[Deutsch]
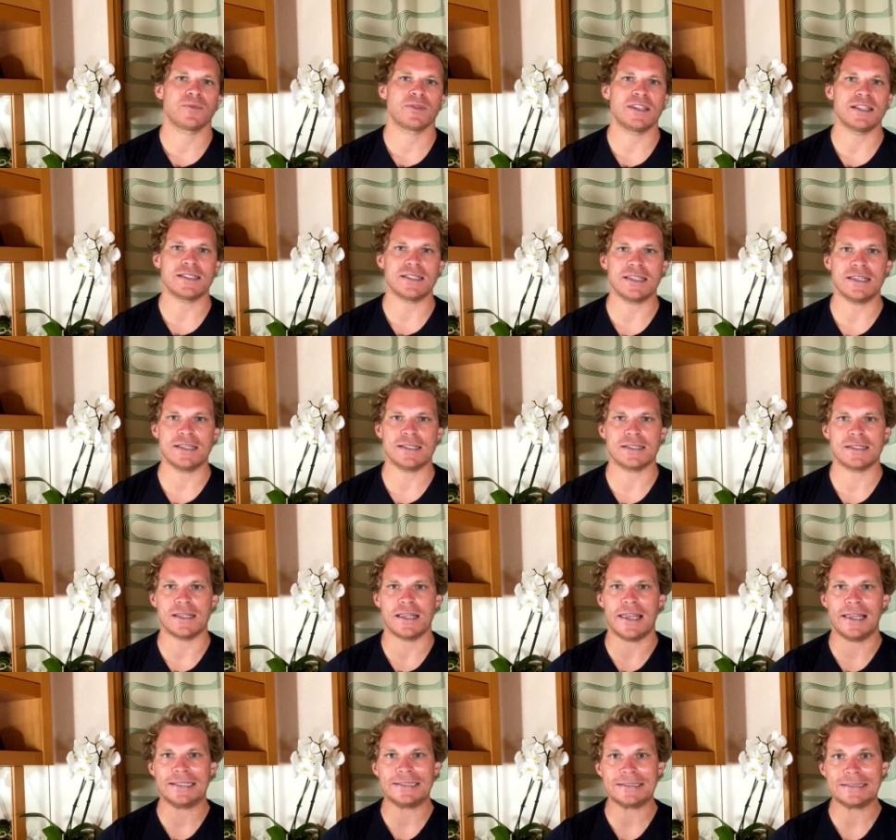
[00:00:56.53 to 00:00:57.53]
Das
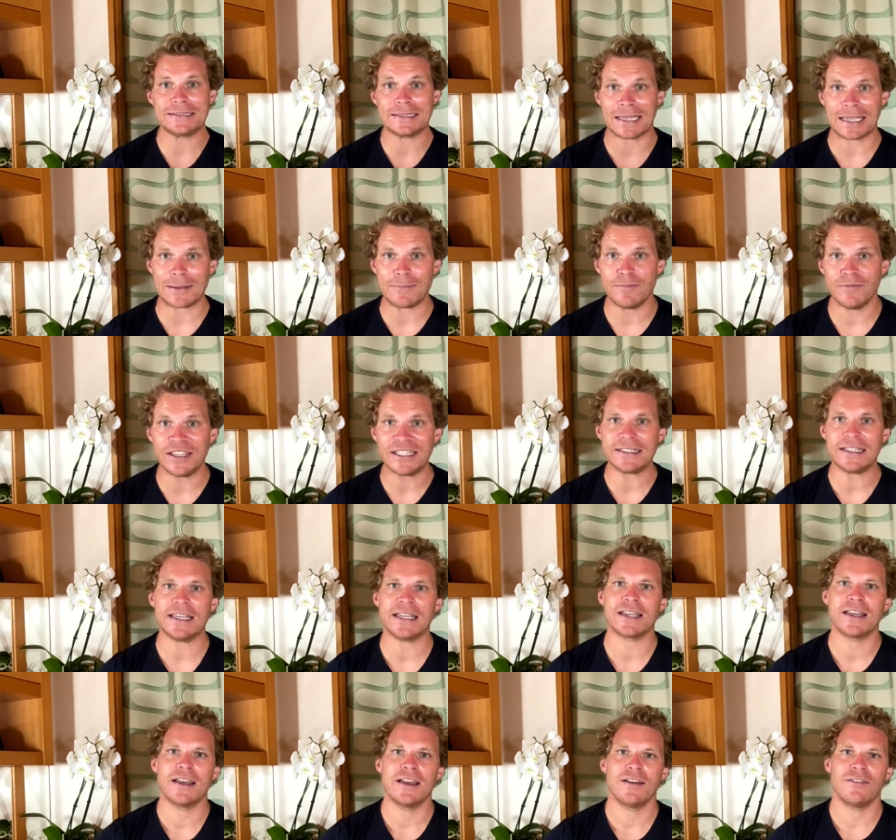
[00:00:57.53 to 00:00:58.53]
ist extrem
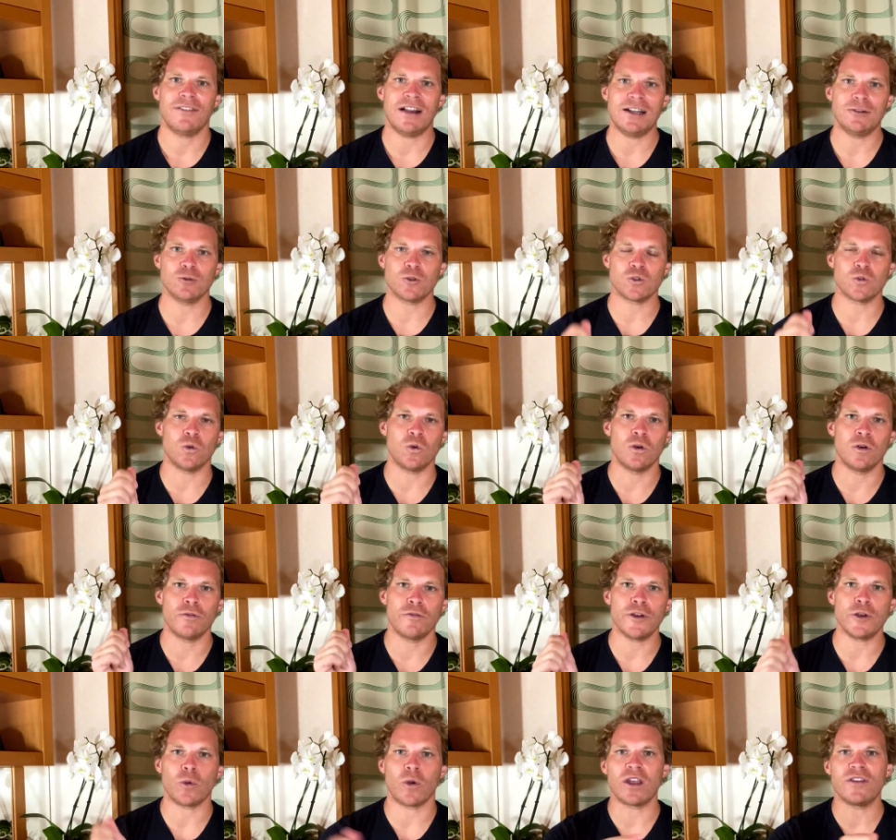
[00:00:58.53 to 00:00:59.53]
wichtig weil du so
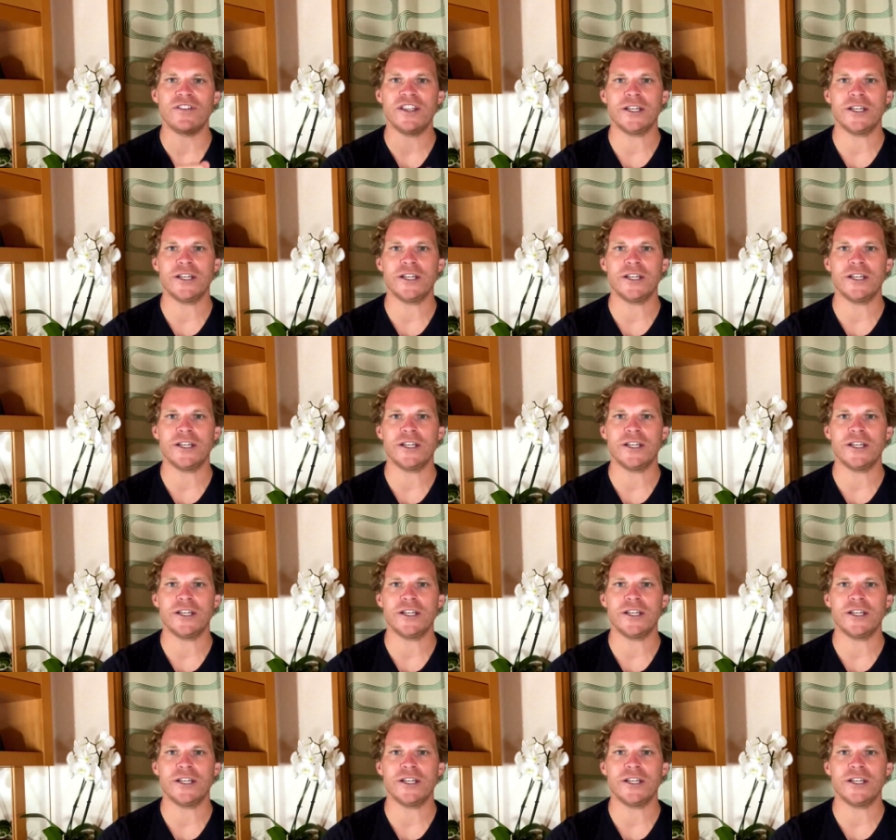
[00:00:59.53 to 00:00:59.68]
für neue